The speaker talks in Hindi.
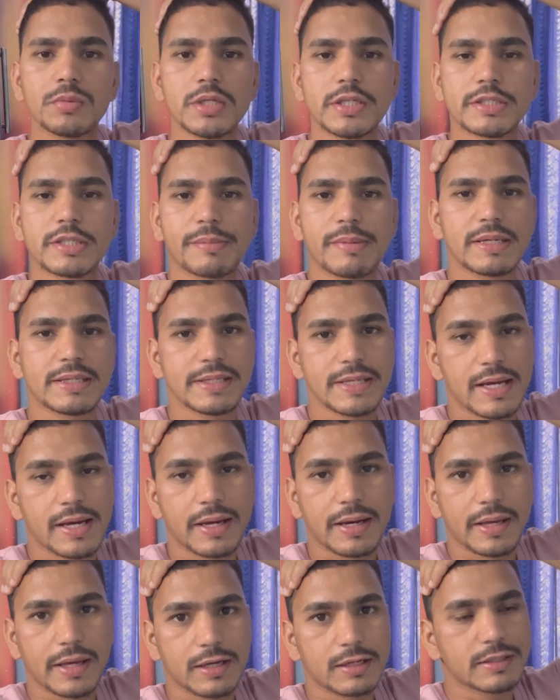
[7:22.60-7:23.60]
समझ नहीं आ
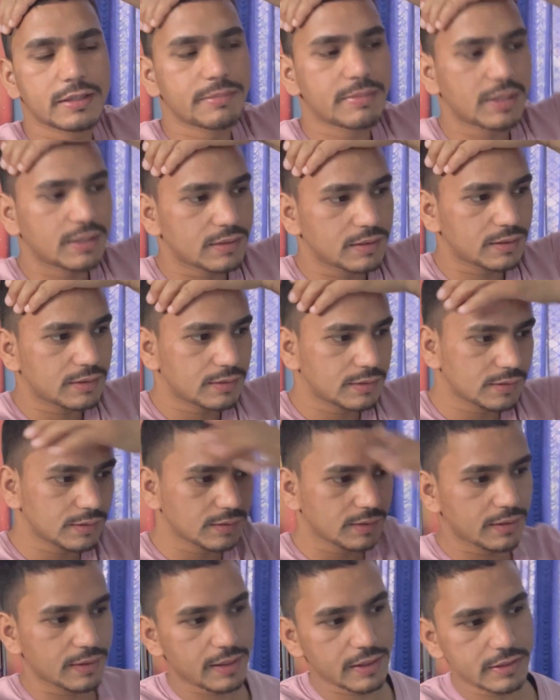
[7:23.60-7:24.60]
रहा है कि मैं
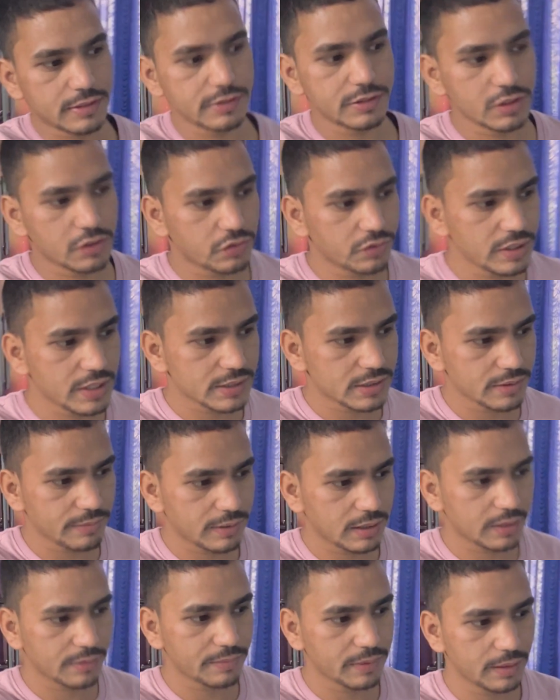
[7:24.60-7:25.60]
कैसे जाऊँ यहाँ से
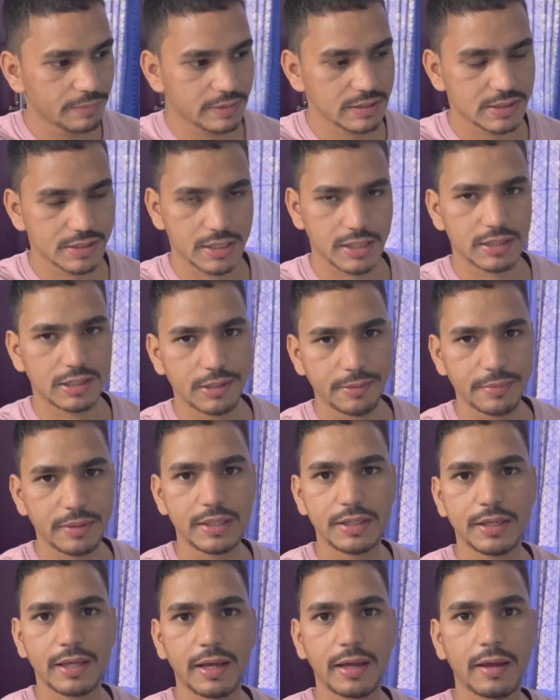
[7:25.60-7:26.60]
बाहर मेरे पास छाता भी
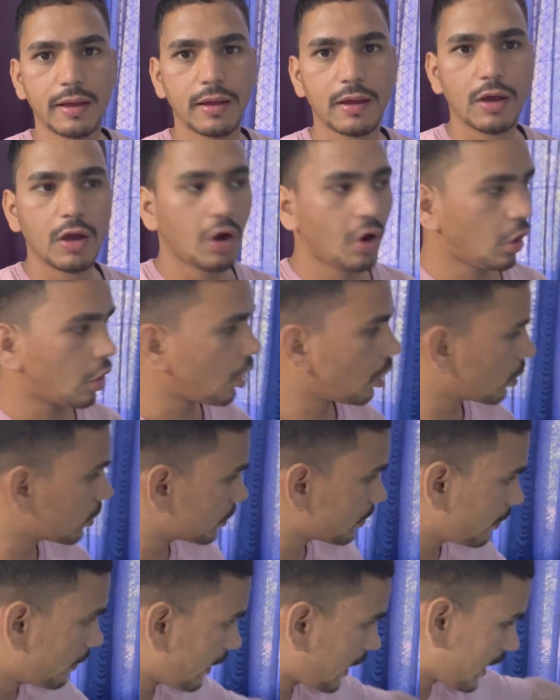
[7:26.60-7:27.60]
नहीं है और
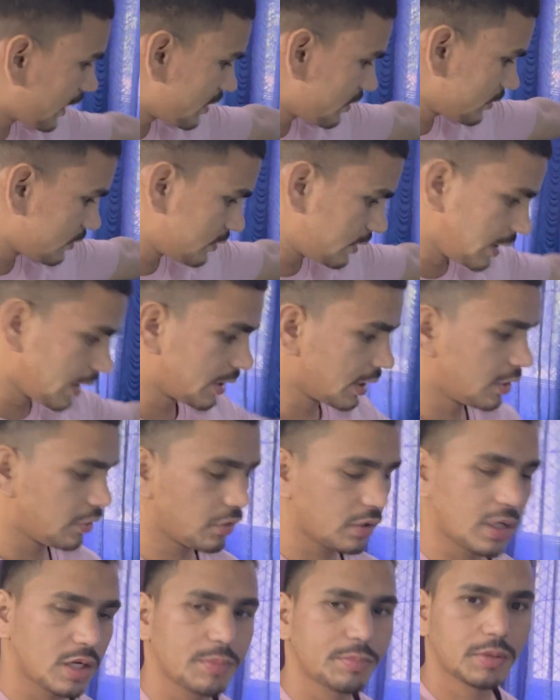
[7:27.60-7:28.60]
बाहर देखा
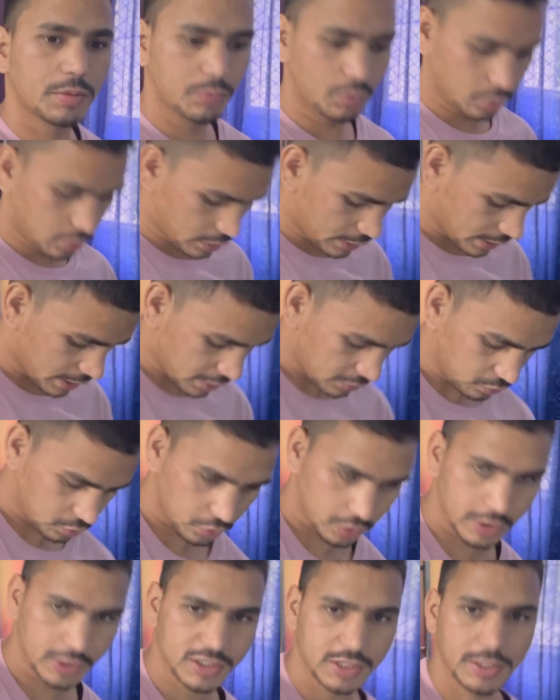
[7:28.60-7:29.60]
होगा आपने पूरा यहाँ
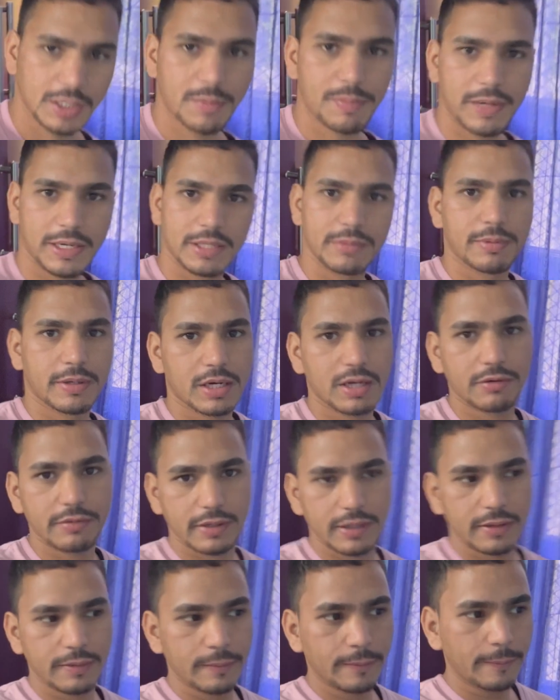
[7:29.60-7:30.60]
घुटने तक ना पानी भरा हुआ
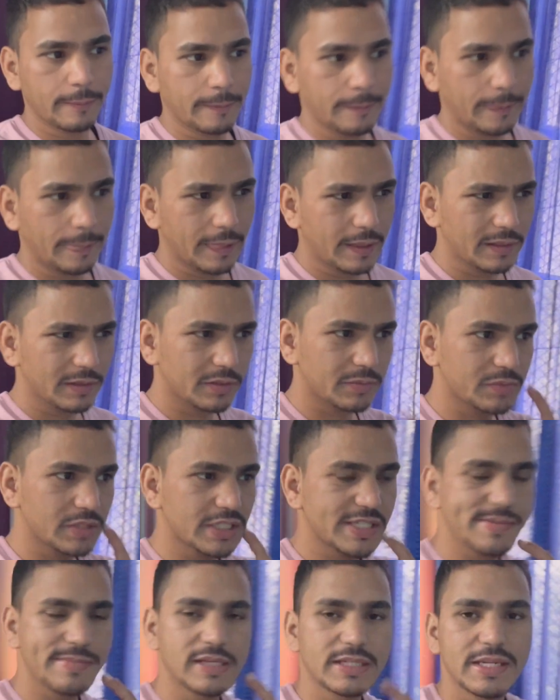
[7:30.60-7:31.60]
है मुझे
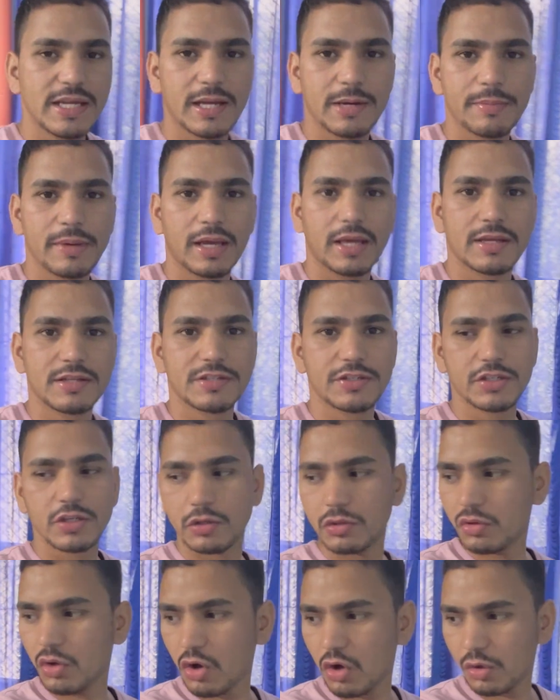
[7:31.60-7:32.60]
समझ नहीं यार मैं कैसे
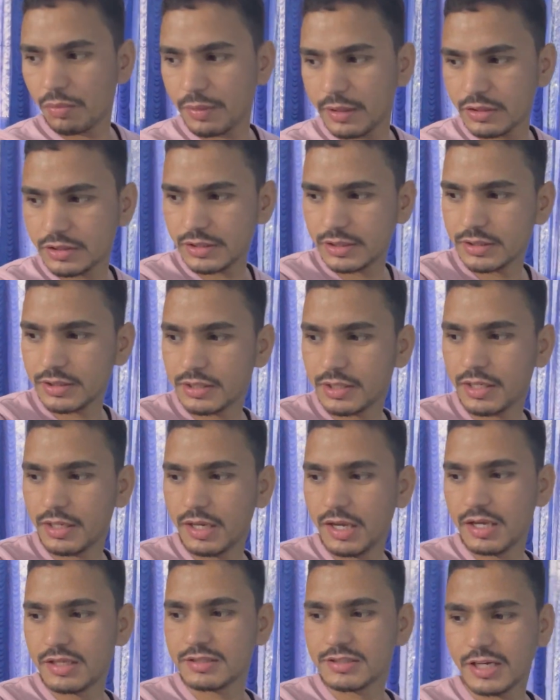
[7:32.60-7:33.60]
जाऊँ और मुझे
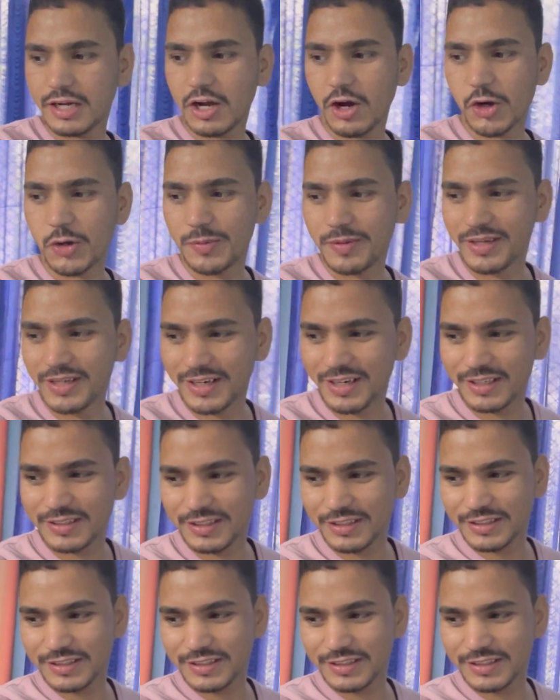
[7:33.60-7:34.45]
चेकआउट भी करना था